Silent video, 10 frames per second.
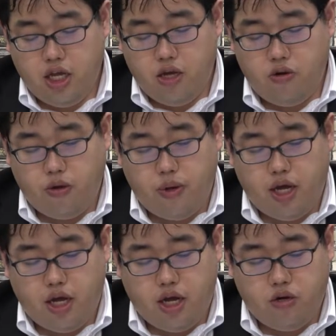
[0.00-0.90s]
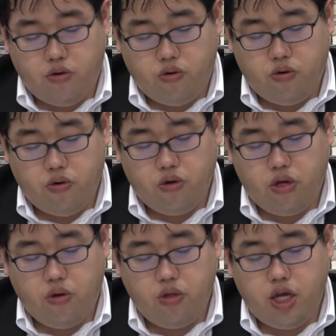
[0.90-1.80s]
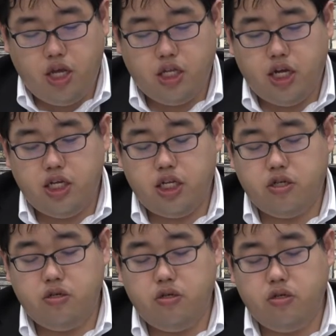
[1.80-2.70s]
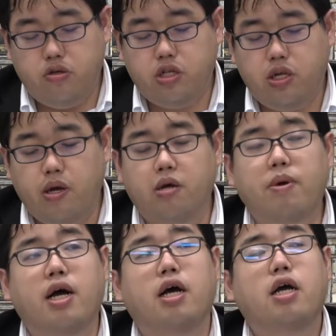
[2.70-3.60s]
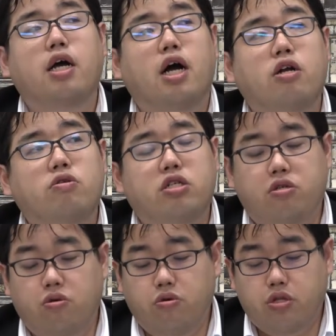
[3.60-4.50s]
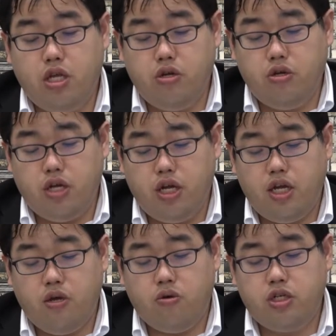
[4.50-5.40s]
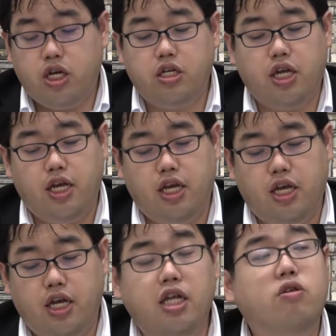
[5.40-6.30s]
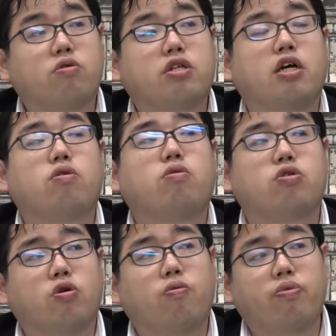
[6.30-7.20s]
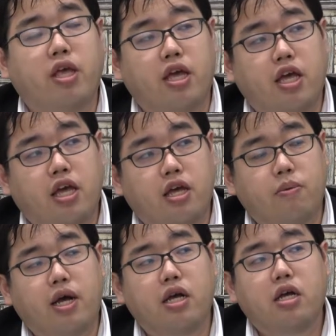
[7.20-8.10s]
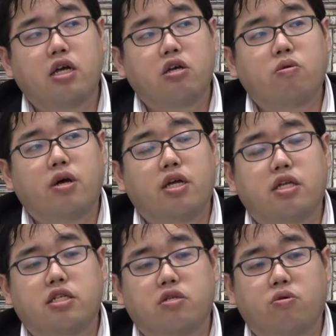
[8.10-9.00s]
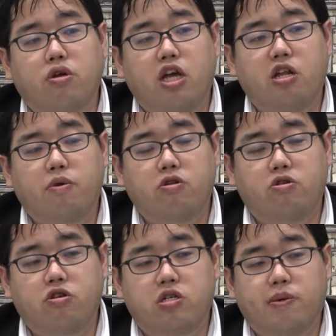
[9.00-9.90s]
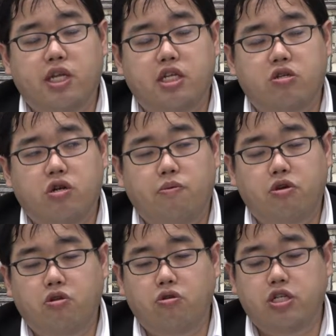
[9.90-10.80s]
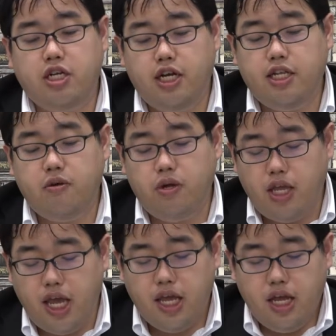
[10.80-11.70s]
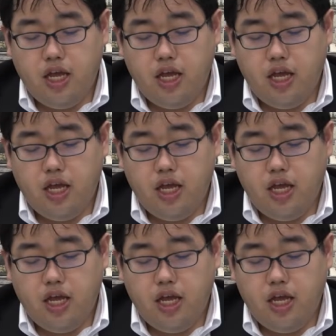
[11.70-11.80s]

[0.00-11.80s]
なので、まああのー、基本的な対策としては、まあ、あの実力をつける、えー、日本史ひゃくだい、えー、などの参考書、えーまあ要は総計レベルの入試までに必要なものを一通り仕上げた上で、